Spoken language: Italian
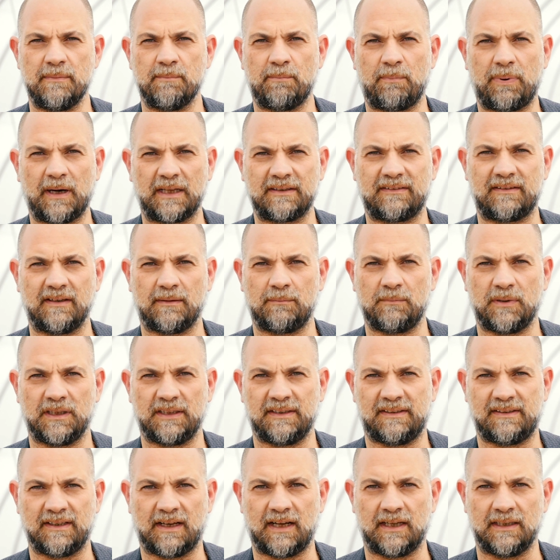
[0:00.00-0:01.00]
impatti
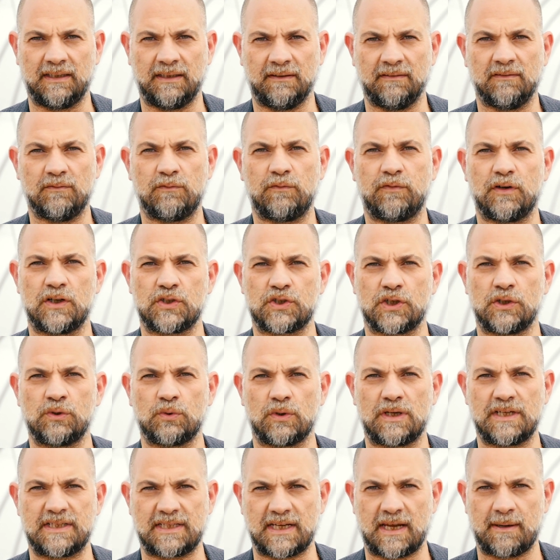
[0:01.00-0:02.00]
ambientali. Facendo
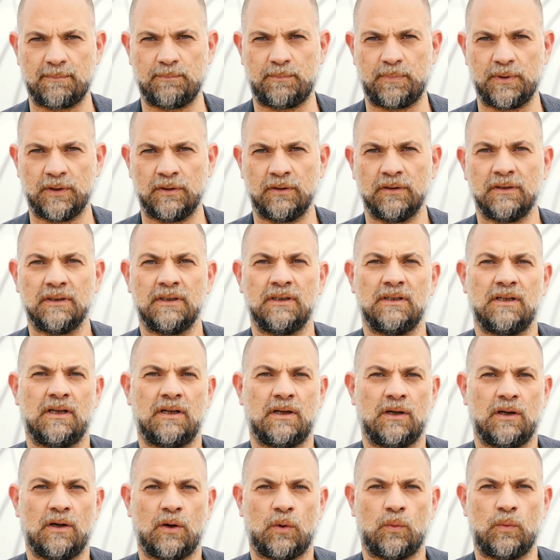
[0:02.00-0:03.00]
un esempio,
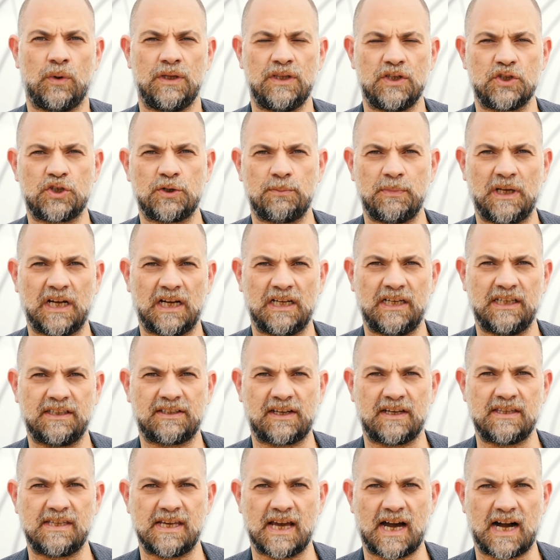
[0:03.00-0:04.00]
15.000
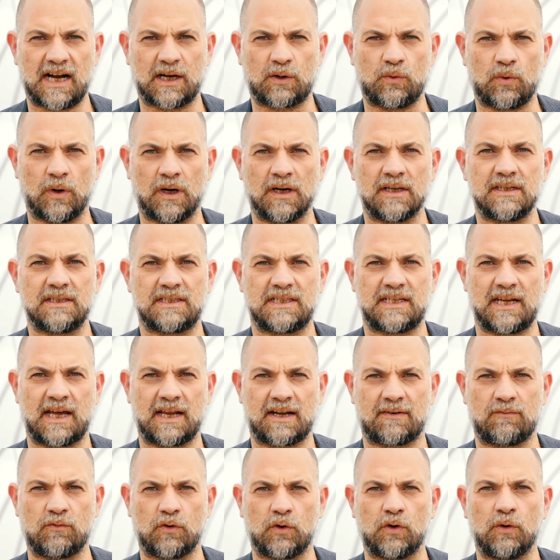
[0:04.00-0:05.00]
litri di acqua
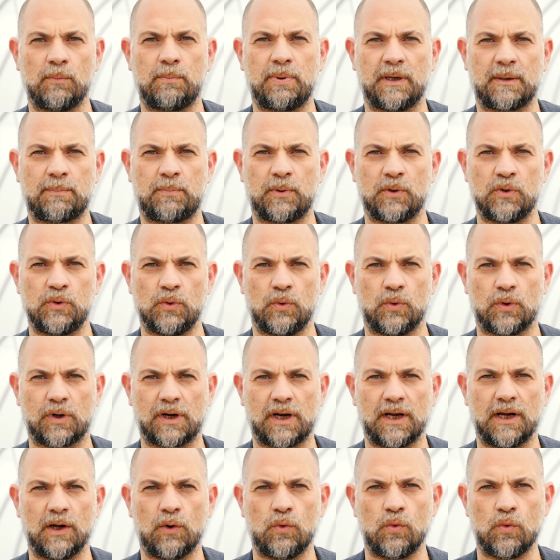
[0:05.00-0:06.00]
servono per
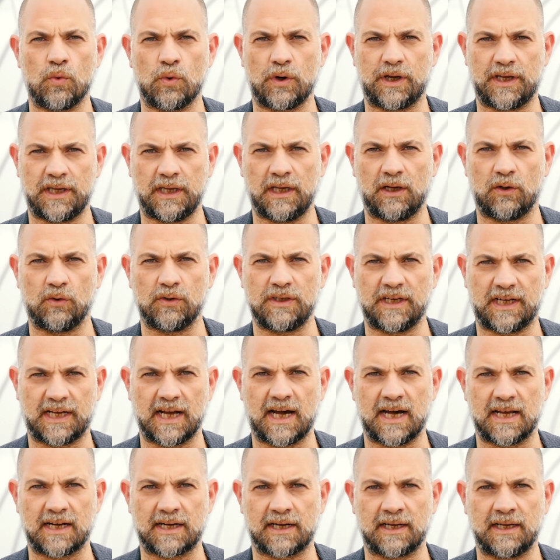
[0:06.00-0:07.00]
produrre un chilo di
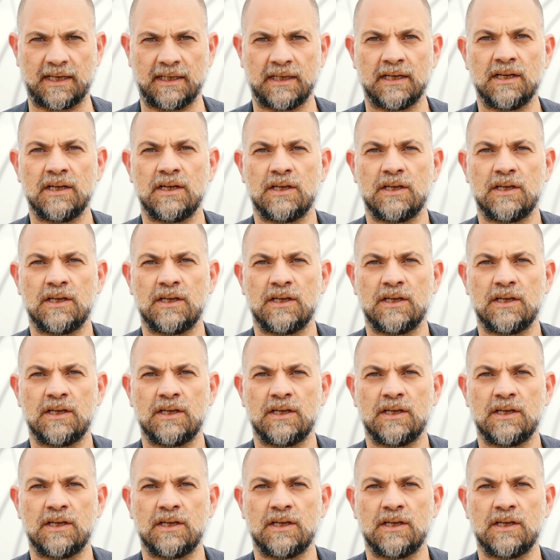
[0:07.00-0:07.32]
carne,